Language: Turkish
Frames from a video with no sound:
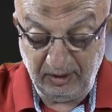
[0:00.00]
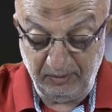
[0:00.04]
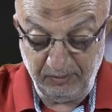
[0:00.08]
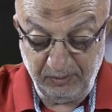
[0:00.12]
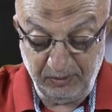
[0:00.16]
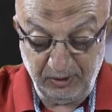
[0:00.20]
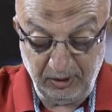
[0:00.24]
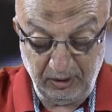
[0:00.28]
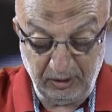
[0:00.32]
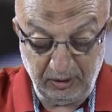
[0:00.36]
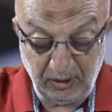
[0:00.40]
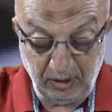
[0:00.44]

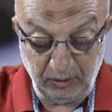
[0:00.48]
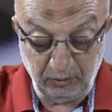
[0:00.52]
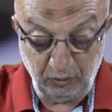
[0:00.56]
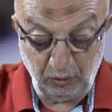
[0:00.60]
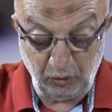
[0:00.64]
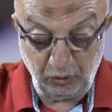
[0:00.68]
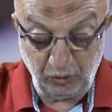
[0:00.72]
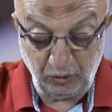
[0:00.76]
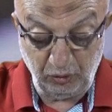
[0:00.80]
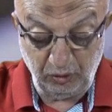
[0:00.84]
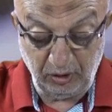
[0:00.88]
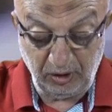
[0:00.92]
temsil
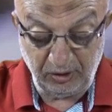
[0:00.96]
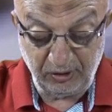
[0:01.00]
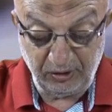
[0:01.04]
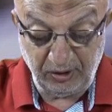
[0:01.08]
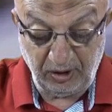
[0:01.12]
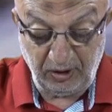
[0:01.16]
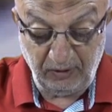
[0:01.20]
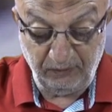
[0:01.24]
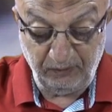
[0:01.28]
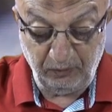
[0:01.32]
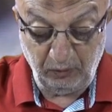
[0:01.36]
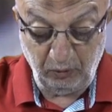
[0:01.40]
kadrosunda
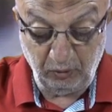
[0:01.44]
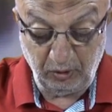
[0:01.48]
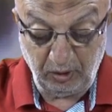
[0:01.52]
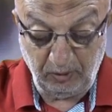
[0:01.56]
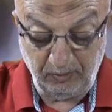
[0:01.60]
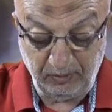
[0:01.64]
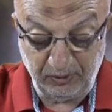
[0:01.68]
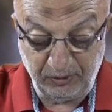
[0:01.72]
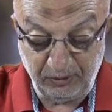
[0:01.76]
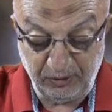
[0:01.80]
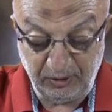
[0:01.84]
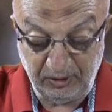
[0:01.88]
zaafa
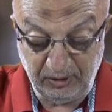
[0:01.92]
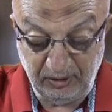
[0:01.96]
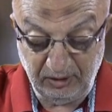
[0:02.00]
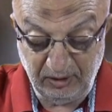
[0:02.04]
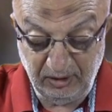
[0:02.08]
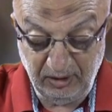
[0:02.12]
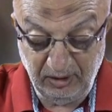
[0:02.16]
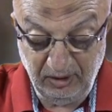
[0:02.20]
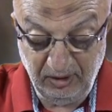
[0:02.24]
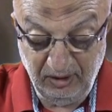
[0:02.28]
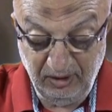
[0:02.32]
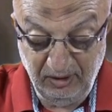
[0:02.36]
uğramasını
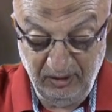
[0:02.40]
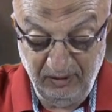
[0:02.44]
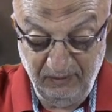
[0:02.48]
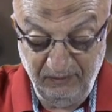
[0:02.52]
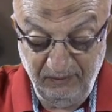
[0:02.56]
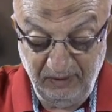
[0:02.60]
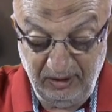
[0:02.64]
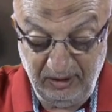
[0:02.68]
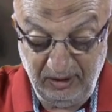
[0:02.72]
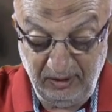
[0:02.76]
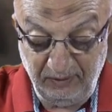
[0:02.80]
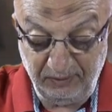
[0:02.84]

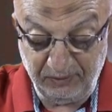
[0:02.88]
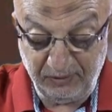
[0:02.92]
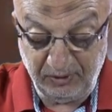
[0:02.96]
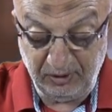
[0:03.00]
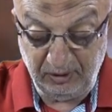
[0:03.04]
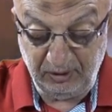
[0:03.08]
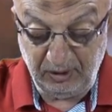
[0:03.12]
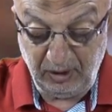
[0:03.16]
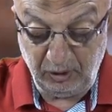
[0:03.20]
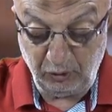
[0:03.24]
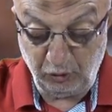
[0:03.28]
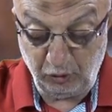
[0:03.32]
ve
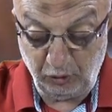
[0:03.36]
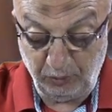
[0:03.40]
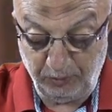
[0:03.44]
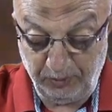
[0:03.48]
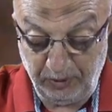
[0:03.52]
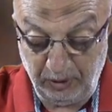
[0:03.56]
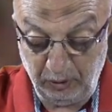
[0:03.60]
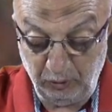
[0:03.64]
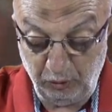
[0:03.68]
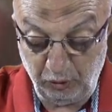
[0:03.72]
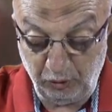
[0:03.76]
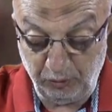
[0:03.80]
nefsinden
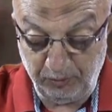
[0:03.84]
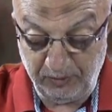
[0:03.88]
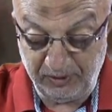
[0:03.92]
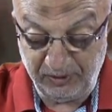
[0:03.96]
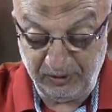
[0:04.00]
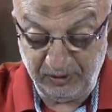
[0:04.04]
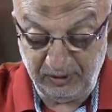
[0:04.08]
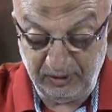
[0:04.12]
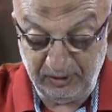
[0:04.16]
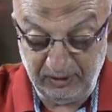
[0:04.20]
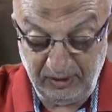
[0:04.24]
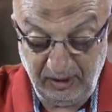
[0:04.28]
şüpheye
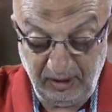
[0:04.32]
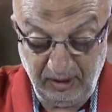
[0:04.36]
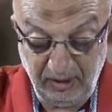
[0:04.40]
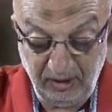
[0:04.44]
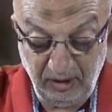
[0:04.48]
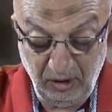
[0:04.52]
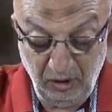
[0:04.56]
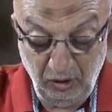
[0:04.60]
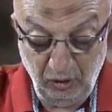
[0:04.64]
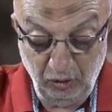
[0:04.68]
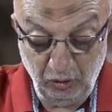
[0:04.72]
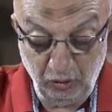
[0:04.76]
düşmesini de
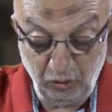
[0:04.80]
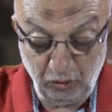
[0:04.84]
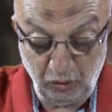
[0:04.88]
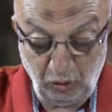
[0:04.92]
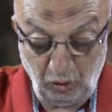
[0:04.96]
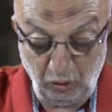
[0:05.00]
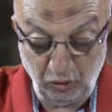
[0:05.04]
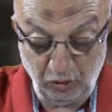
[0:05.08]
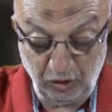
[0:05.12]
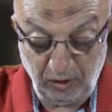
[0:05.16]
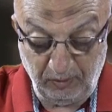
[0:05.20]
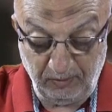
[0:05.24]

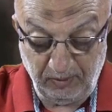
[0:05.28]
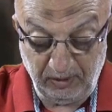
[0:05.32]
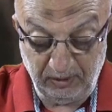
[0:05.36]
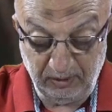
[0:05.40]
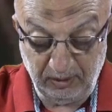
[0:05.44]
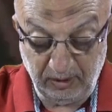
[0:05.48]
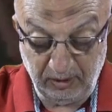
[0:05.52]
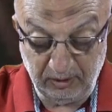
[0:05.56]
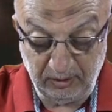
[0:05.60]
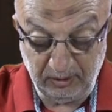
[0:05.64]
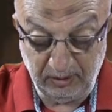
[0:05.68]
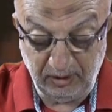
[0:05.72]
son
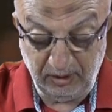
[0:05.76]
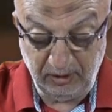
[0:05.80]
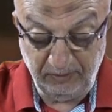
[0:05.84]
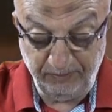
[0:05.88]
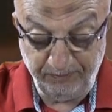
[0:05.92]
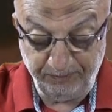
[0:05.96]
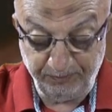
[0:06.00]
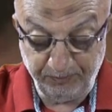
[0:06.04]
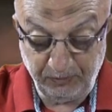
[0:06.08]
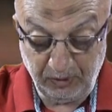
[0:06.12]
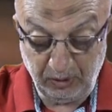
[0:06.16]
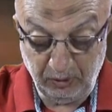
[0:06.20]
zamanlarda
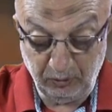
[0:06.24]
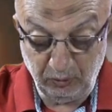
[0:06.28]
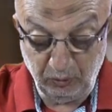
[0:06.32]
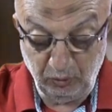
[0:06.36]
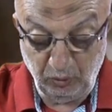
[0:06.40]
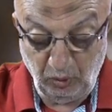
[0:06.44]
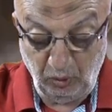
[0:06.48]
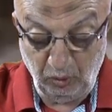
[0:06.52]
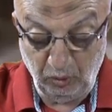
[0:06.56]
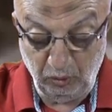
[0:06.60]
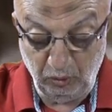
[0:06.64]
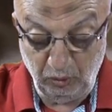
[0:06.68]

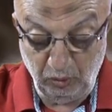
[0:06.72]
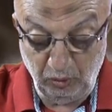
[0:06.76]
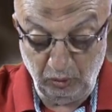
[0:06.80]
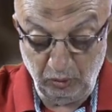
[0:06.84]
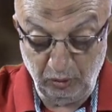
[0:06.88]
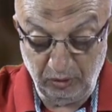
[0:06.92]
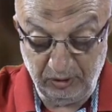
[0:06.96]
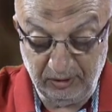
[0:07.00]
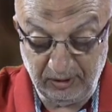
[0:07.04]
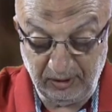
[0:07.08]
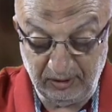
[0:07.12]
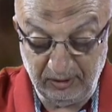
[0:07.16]

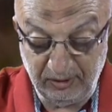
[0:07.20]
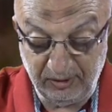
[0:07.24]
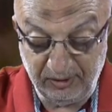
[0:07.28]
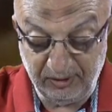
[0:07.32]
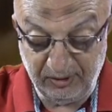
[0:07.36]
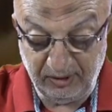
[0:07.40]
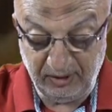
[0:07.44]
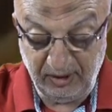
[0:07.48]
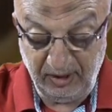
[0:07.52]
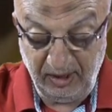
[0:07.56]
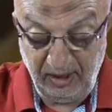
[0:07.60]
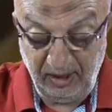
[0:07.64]
doğunun
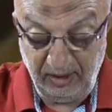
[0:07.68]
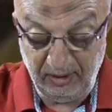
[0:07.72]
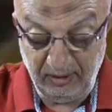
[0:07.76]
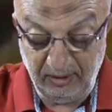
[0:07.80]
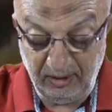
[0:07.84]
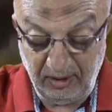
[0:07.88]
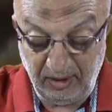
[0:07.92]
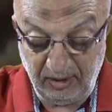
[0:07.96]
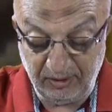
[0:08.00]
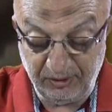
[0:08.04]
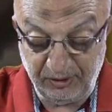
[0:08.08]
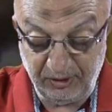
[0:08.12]
kendisine
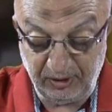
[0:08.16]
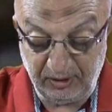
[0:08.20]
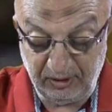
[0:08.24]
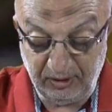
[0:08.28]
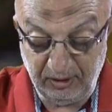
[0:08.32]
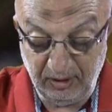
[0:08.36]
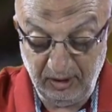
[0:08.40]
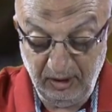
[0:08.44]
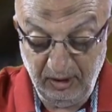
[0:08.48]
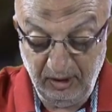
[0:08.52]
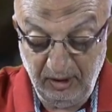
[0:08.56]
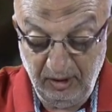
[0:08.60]
en
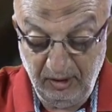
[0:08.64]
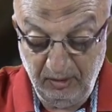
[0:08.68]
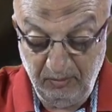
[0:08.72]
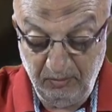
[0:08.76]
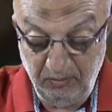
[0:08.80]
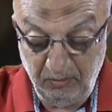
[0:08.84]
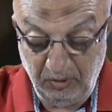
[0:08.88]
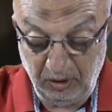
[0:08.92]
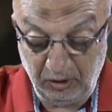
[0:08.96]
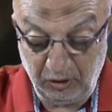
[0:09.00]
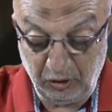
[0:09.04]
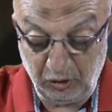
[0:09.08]
nazik
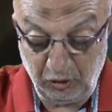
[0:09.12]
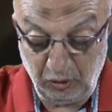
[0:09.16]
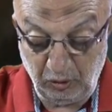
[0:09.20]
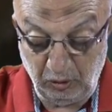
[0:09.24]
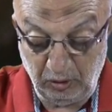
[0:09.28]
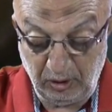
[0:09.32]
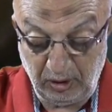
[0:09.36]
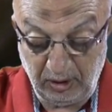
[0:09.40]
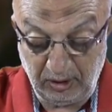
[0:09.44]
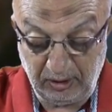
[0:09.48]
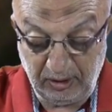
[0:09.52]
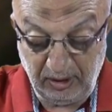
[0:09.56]
bakışı
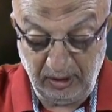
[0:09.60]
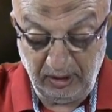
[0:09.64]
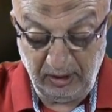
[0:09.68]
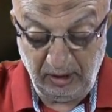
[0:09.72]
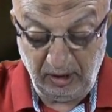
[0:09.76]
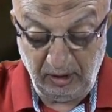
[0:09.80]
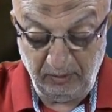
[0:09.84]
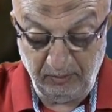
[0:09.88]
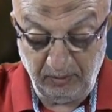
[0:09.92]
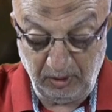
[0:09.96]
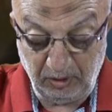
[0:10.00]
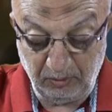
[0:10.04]
olarak ele
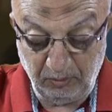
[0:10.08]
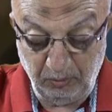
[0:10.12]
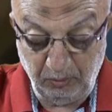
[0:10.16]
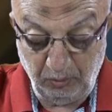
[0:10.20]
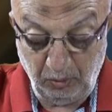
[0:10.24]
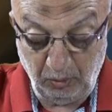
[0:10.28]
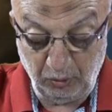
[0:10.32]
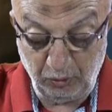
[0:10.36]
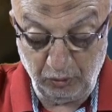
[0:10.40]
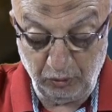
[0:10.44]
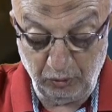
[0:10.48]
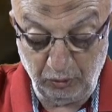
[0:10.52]
almak
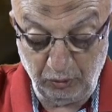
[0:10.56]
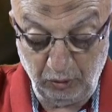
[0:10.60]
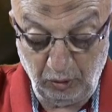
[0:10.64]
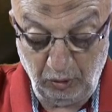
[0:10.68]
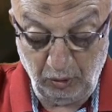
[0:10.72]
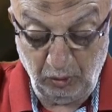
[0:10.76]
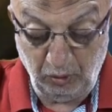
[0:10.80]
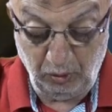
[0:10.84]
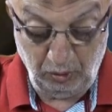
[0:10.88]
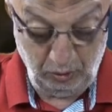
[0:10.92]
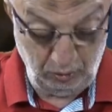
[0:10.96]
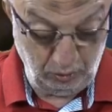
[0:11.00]
borcunda
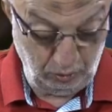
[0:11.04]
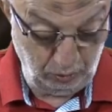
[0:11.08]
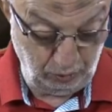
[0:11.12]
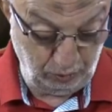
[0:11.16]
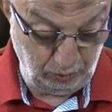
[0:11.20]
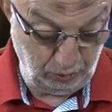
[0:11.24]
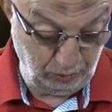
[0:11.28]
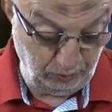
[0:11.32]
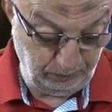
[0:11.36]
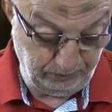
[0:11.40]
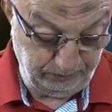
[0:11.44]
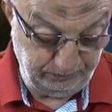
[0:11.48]

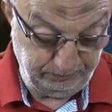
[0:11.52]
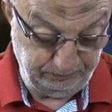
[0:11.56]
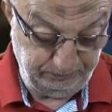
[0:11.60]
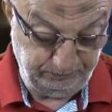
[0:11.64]
oluruz.